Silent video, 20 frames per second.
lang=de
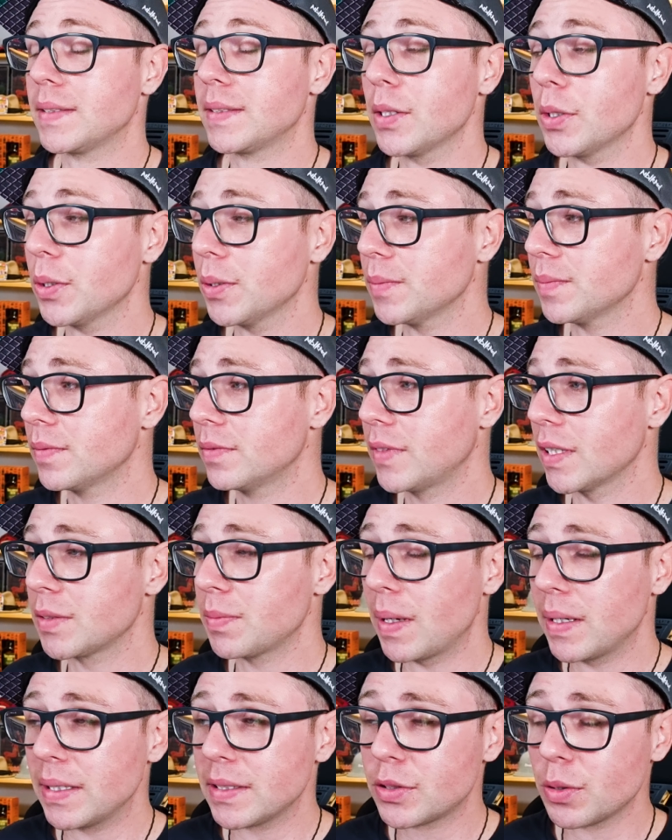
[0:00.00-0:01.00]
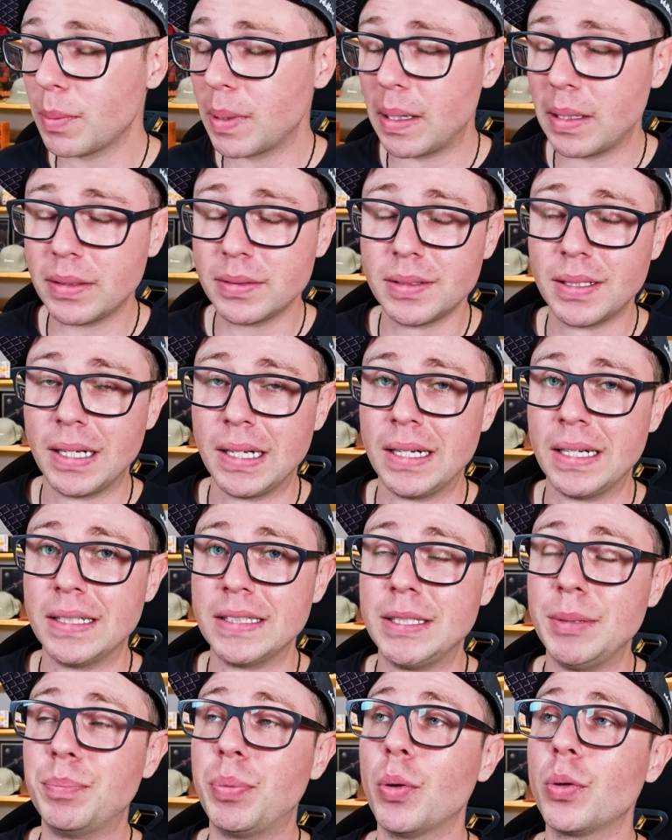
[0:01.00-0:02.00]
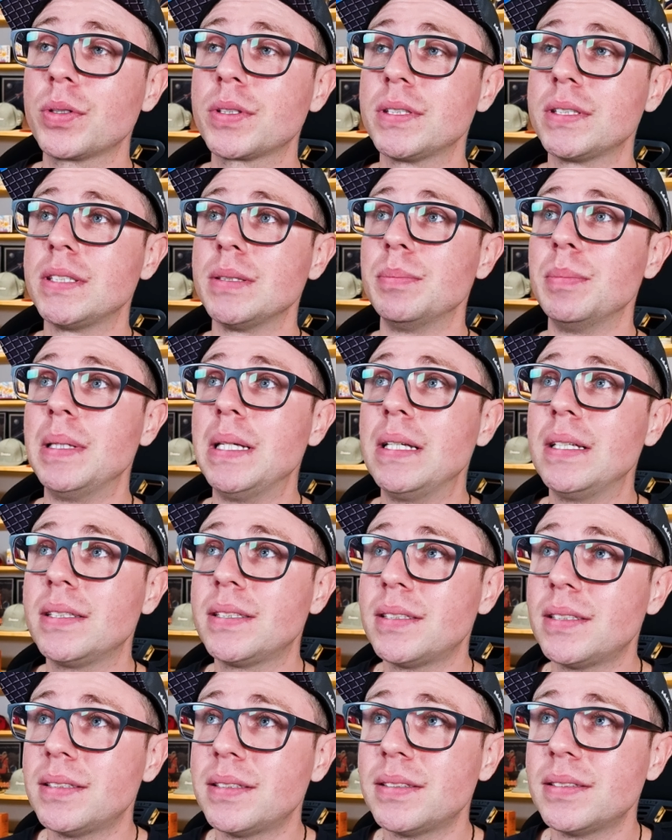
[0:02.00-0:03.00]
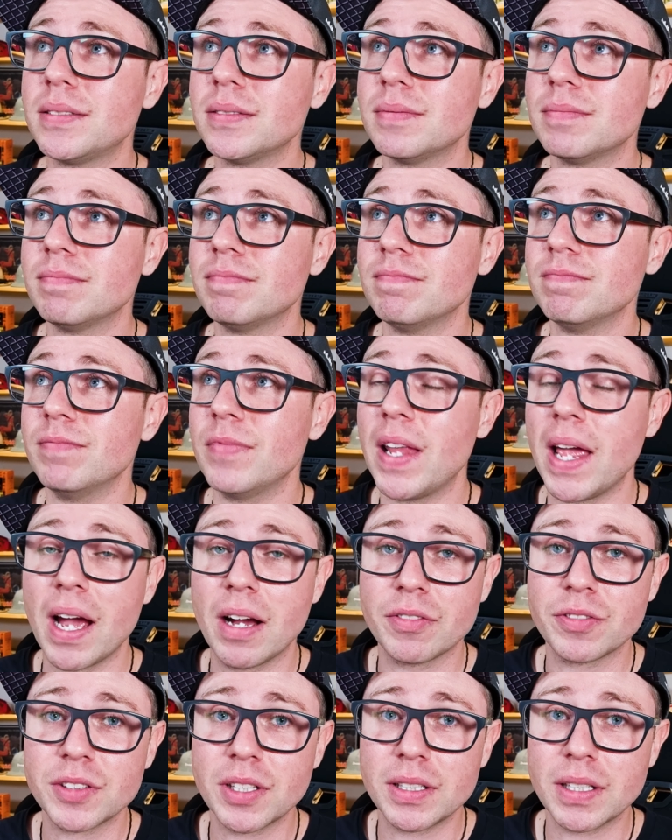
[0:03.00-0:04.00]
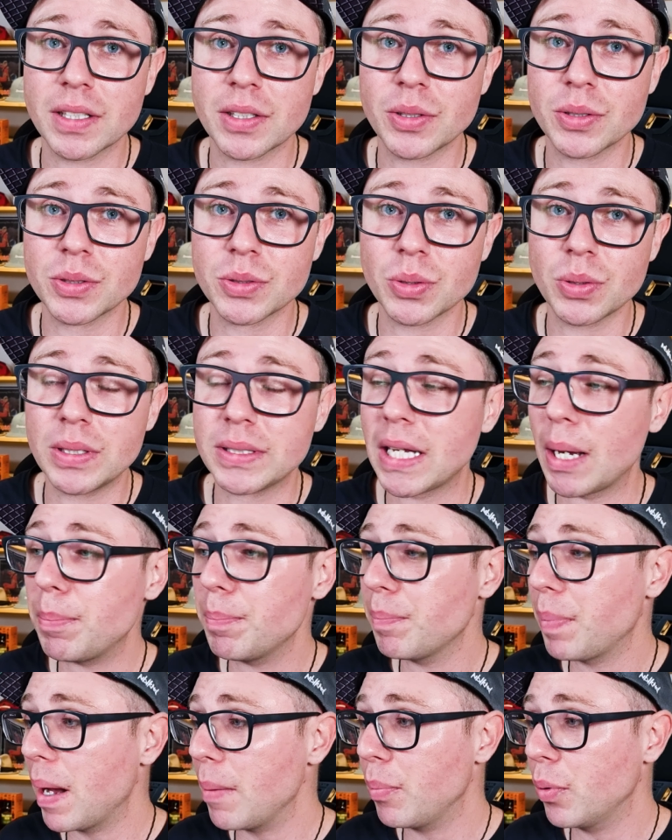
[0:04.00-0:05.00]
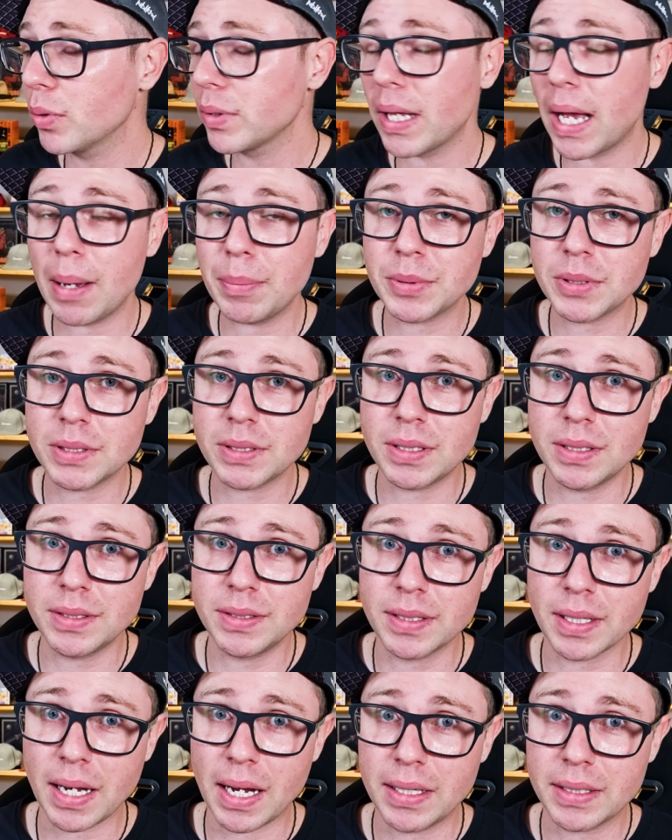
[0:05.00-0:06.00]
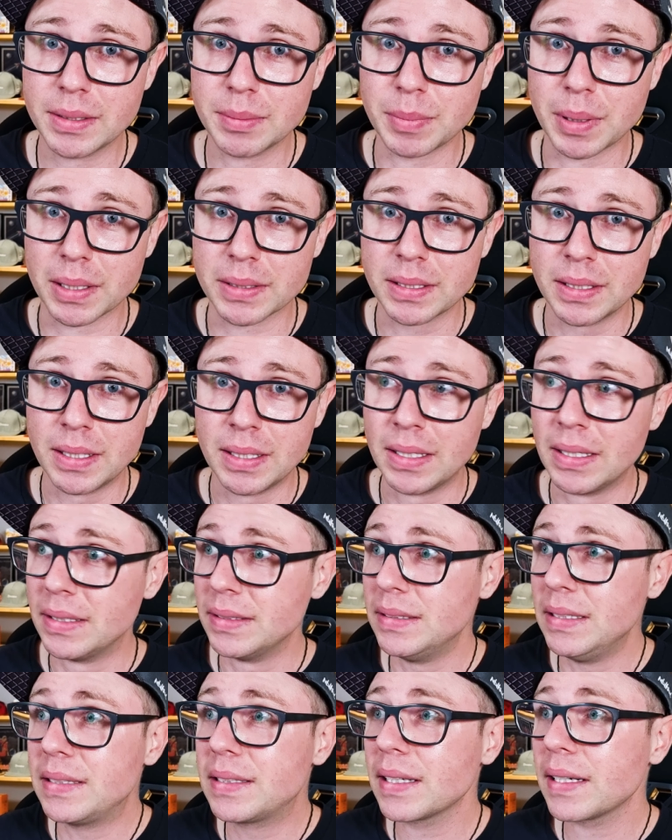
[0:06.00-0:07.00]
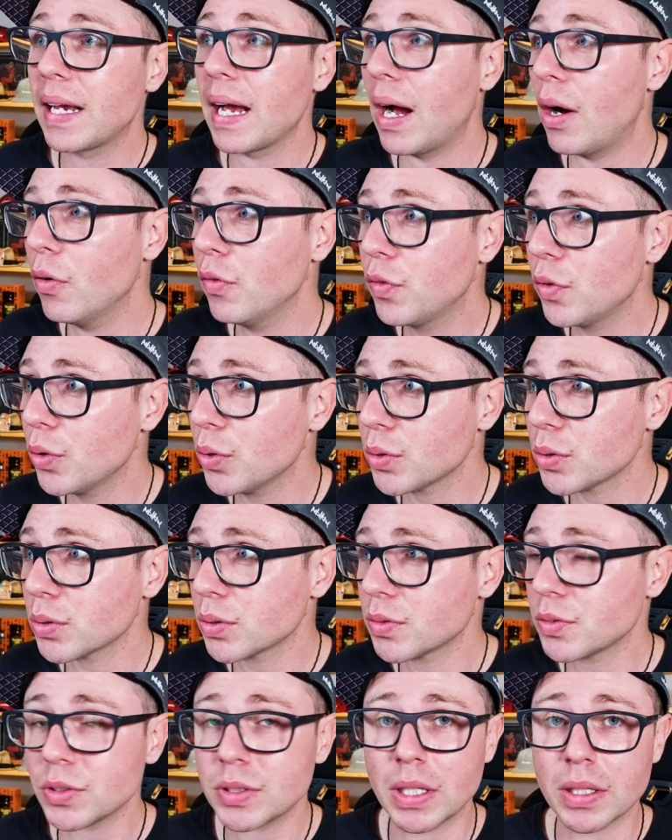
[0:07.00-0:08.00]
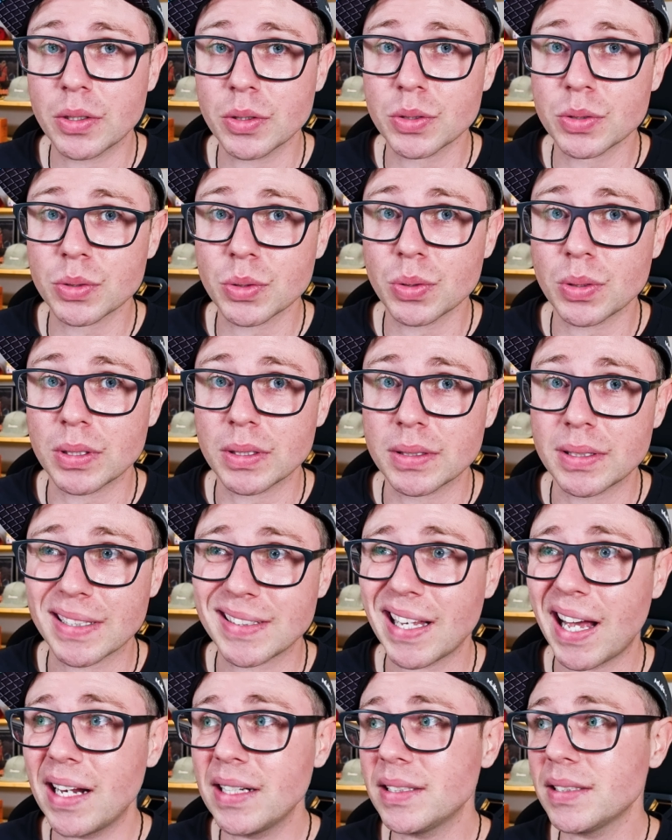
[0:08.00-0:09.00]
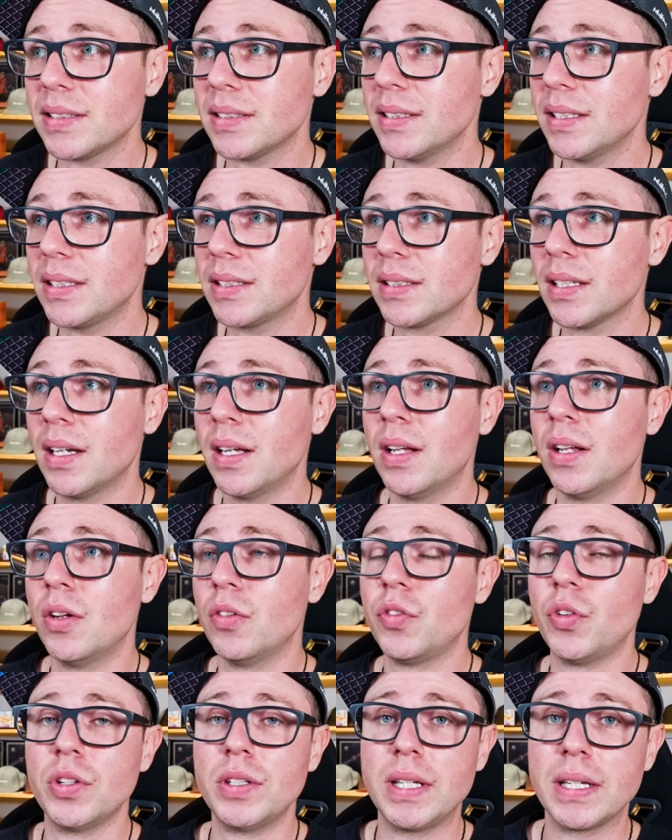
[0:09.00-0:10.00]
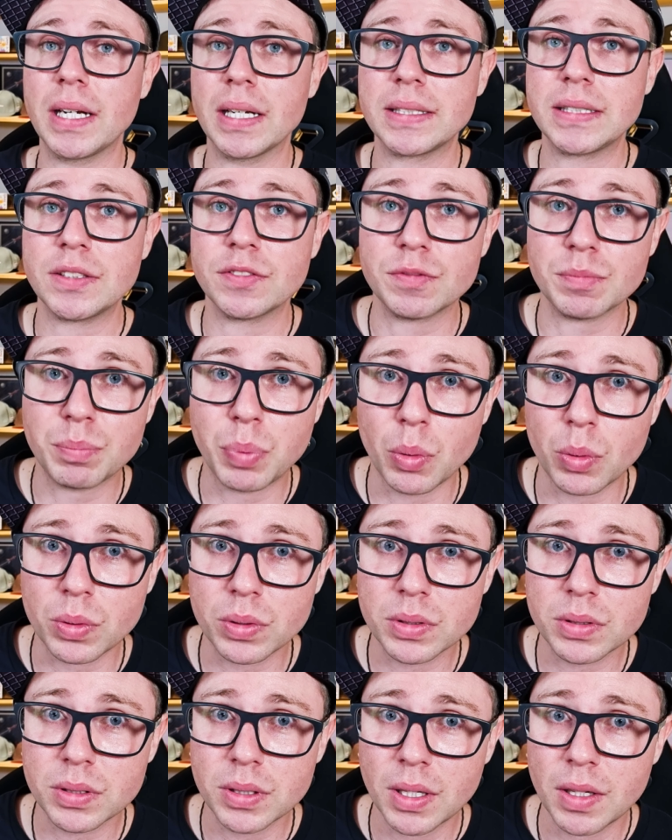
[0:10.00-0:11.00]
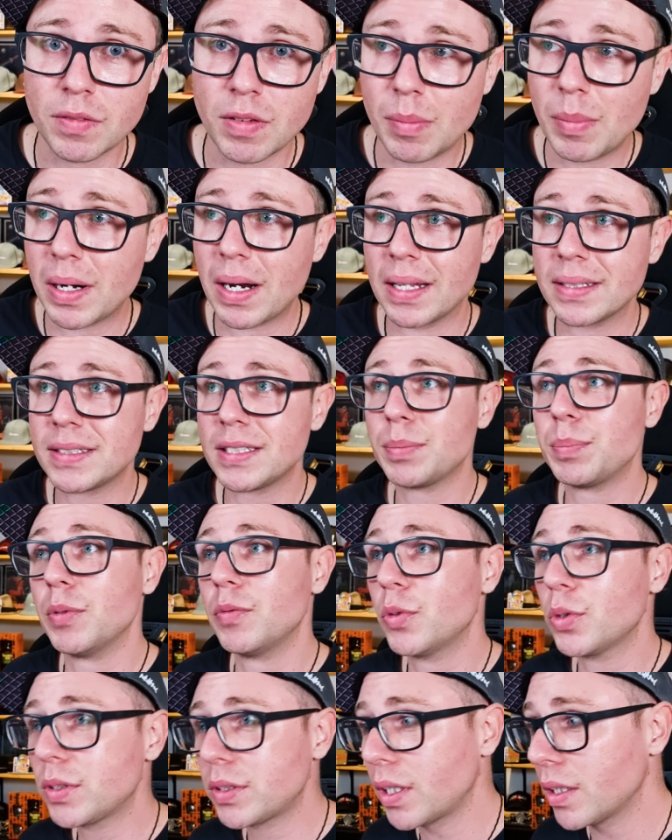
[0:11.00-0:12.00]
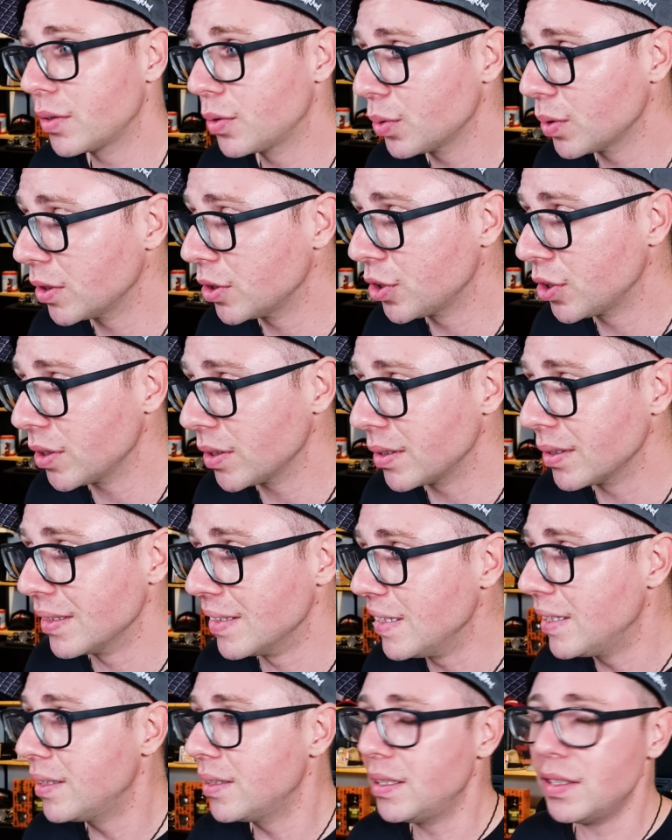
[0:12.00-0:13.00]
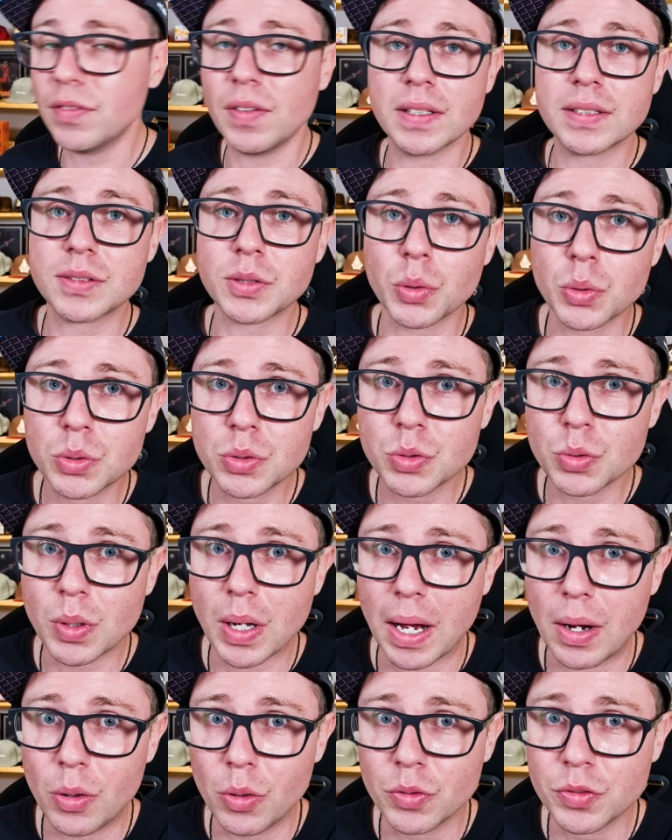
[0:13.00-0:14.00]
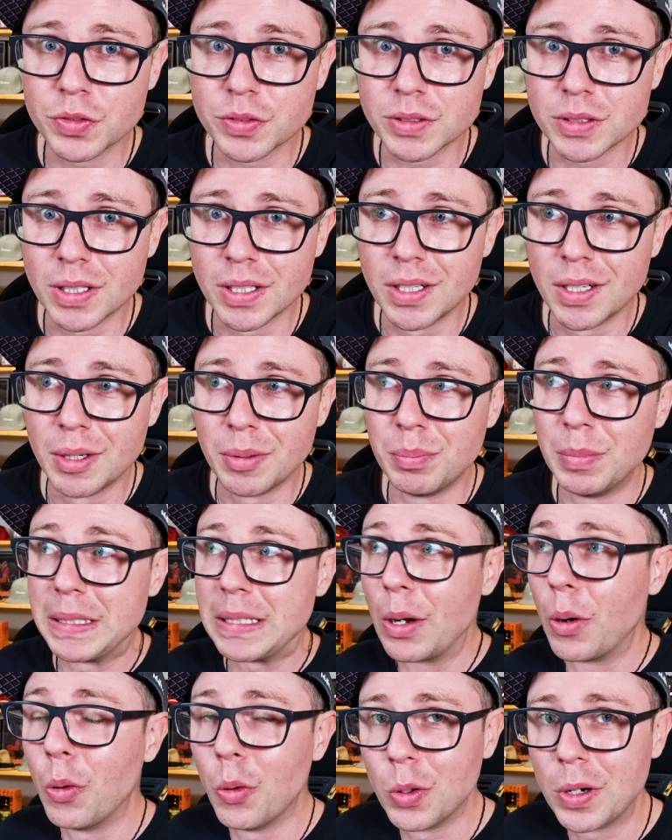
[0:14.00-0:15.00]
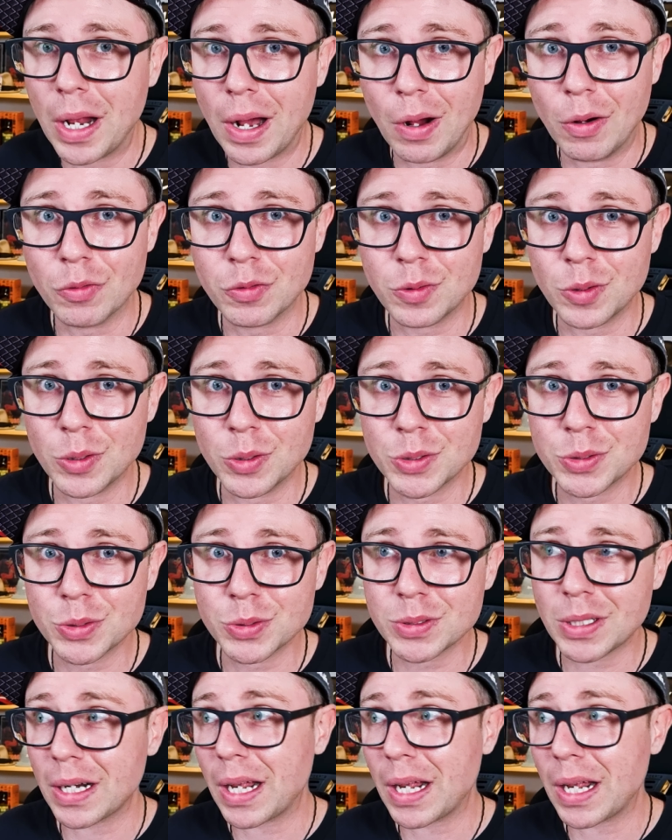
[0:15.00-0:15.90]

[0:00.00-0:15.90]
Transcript: So, das waren jetzt so mal die Punkte, die mich nerven an der Konsole. Ich habe ein paar Punkte absichtlich nicht reingemacht. Niedrige Auflösung von der Konsole, das halte ich nicht für einen negativen Punkt, weil man hat sich bewusst dazu entschieden, nicht die Version zu kaufen, mit der hohen Auflösung.